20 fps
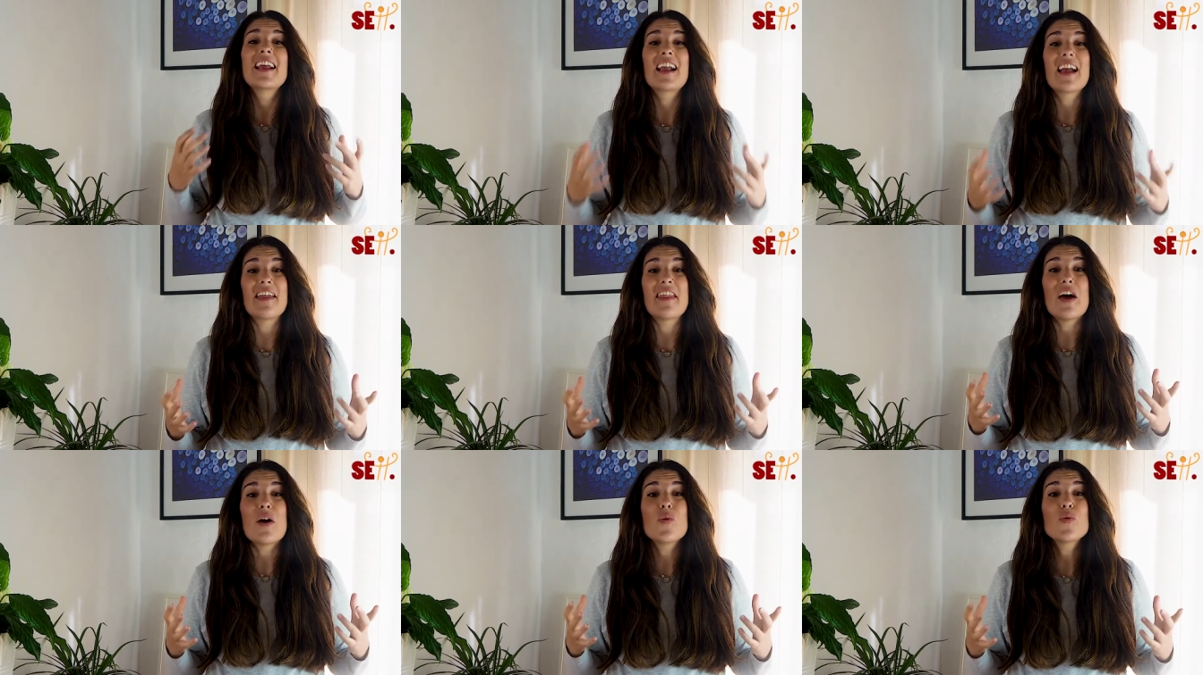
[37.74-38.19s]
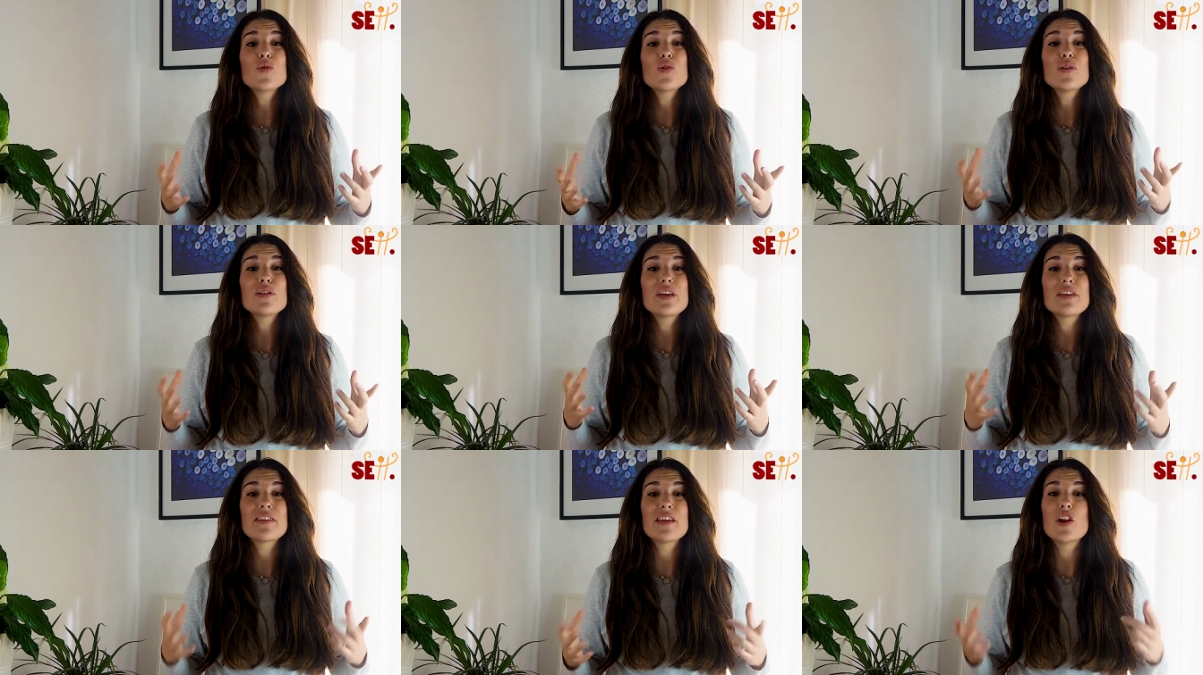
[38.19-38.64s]
Cada
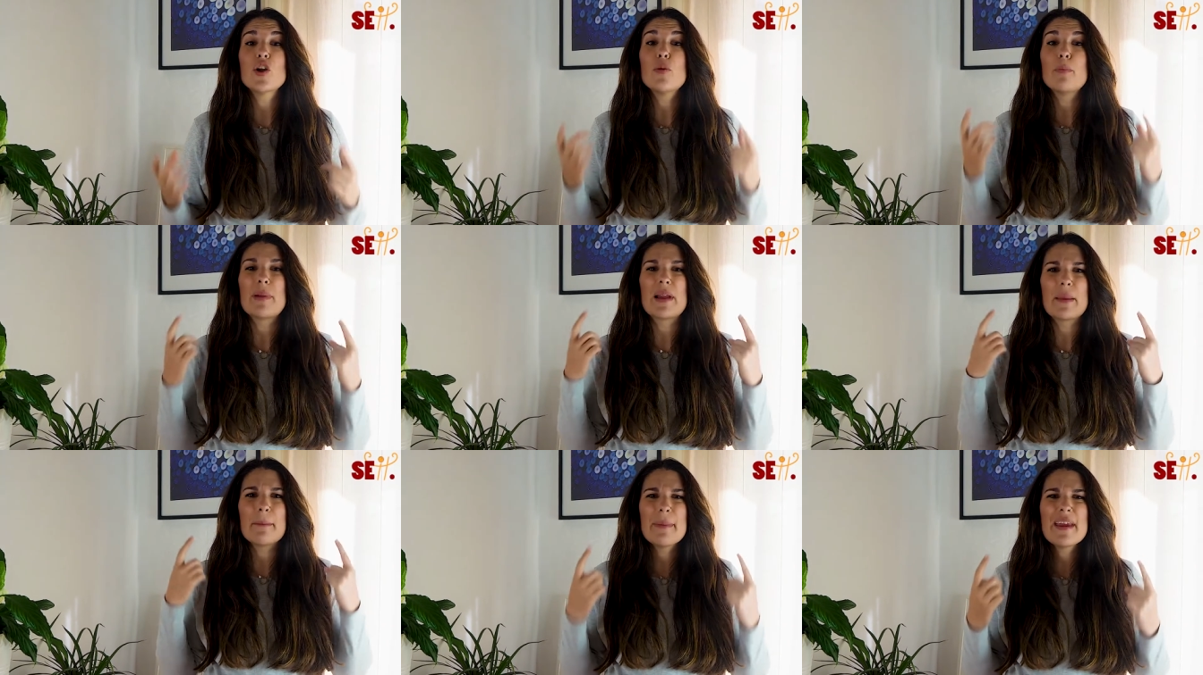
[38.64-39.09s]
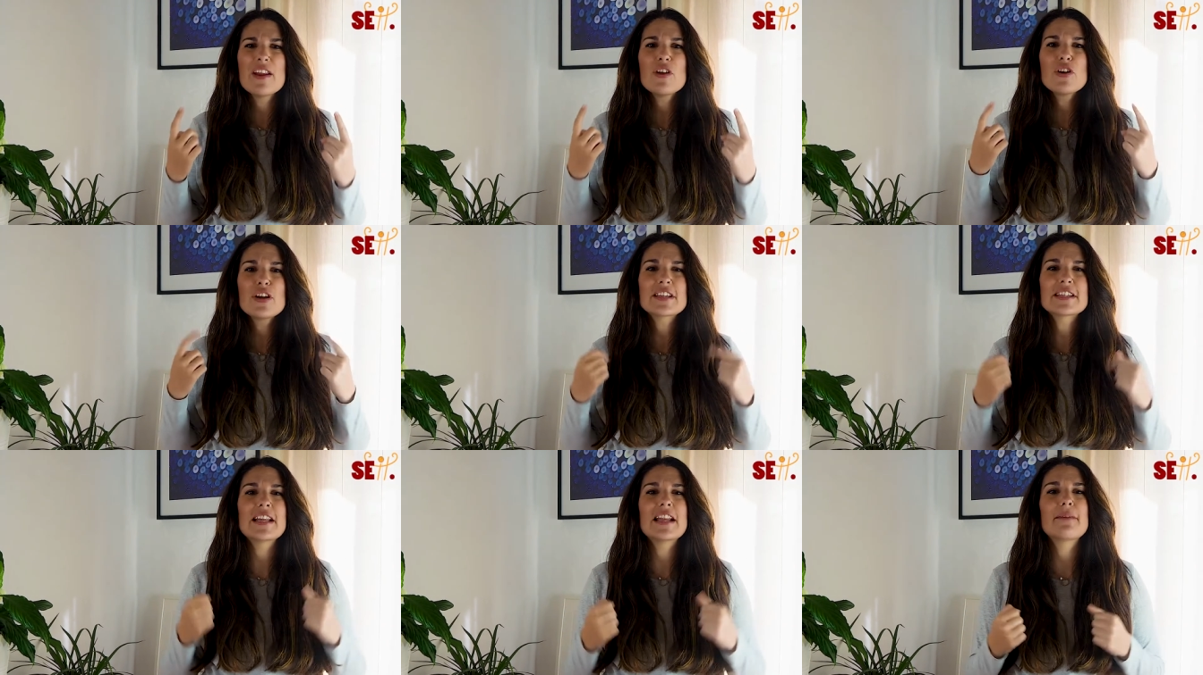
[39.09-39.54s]
uno dice lo
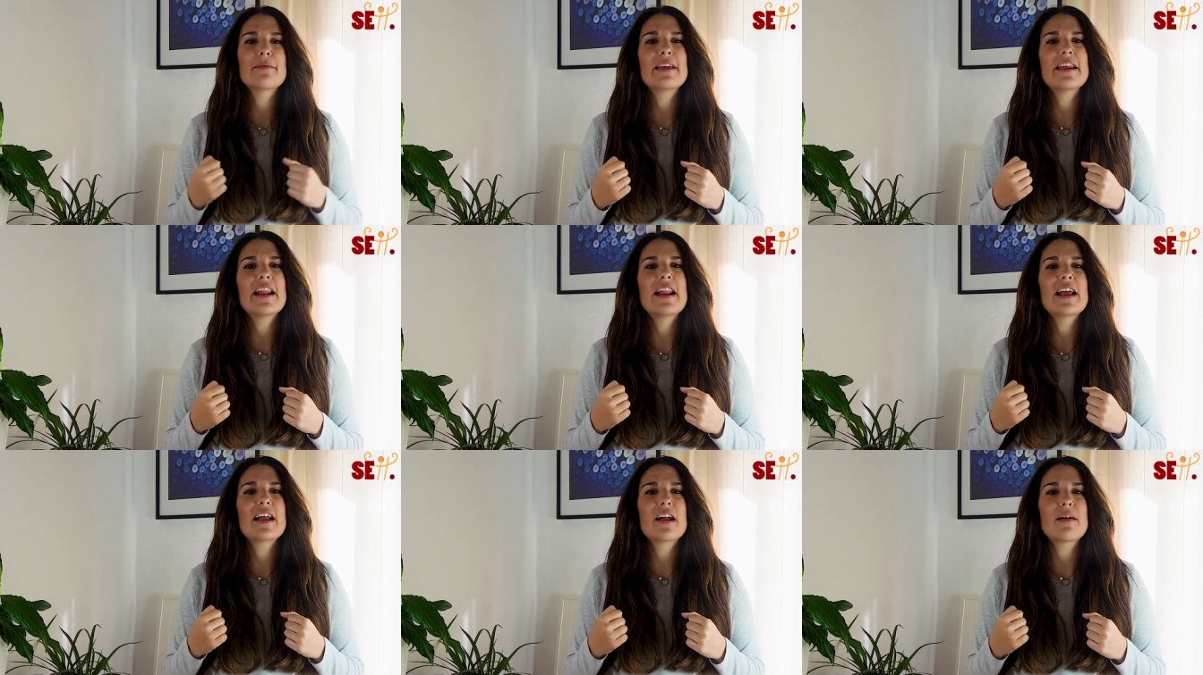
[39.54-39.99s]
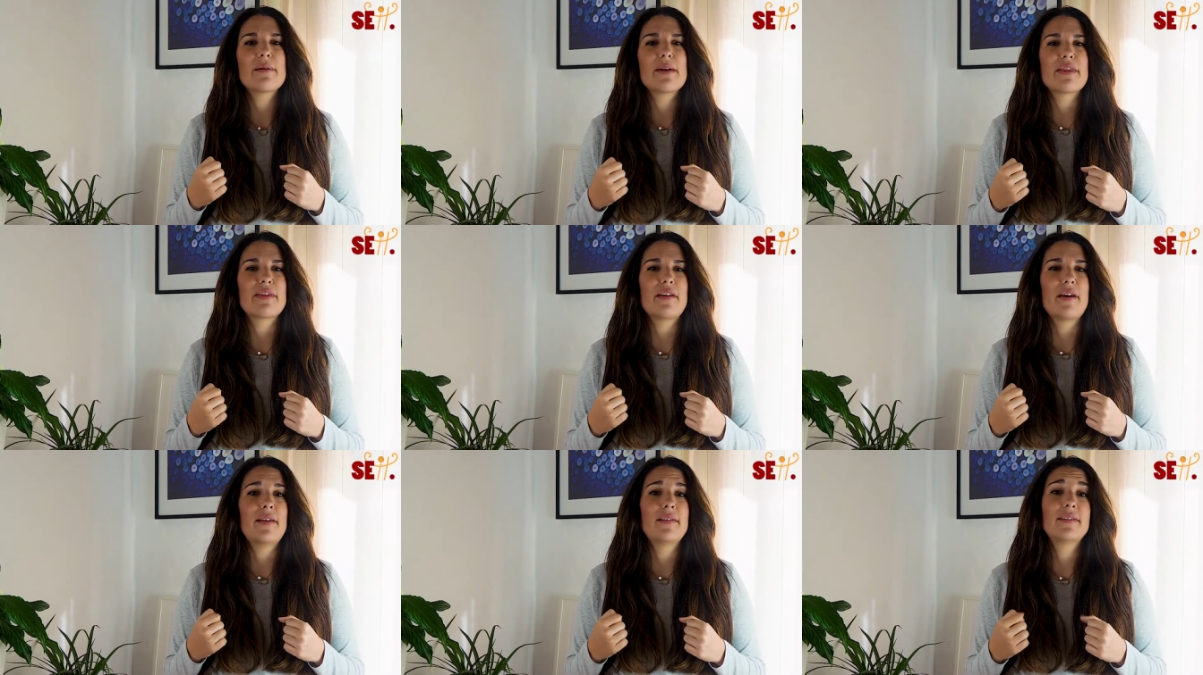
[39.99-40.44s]
primero que se le viene a la
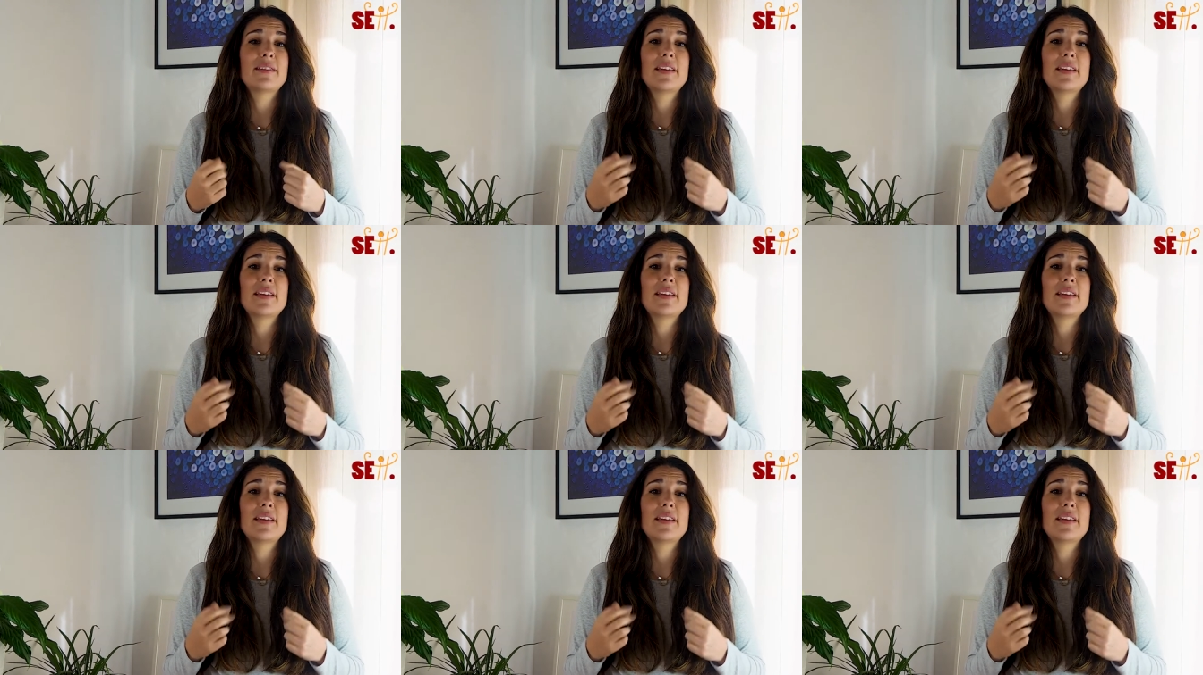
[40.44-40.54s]
cabeza,